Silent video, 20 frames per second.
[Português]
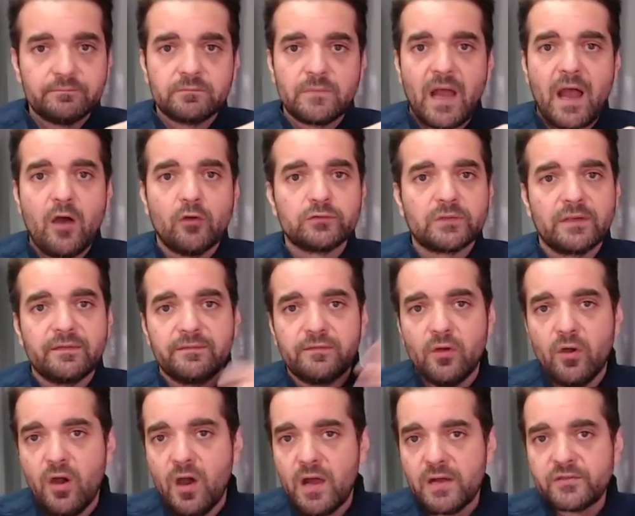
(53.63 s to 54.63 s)
alta
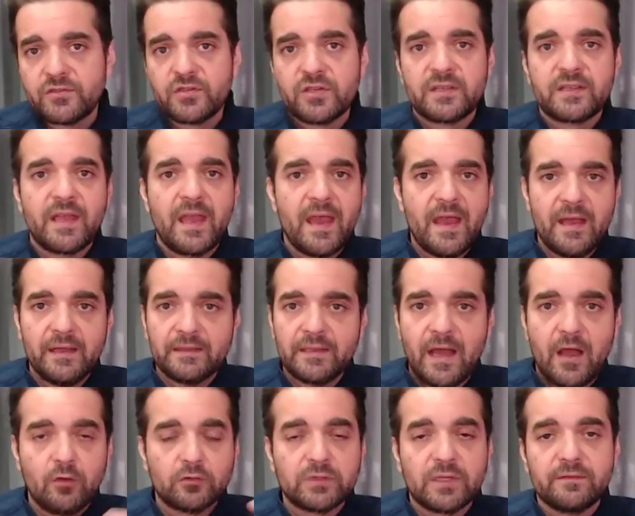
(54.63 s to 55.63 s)
forte, queda,
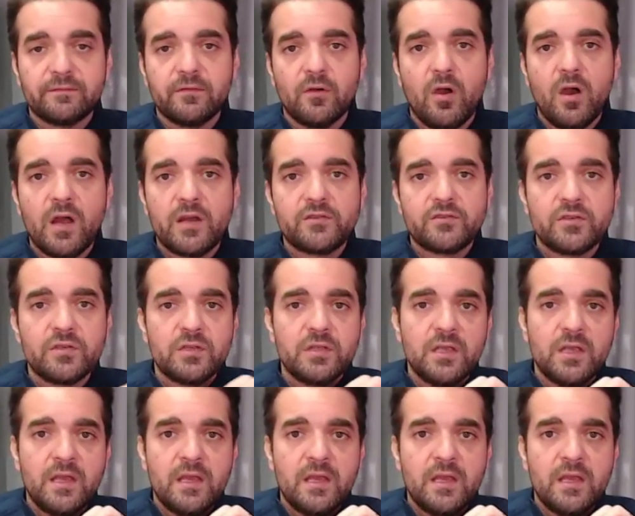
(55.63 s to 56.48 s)
alta forte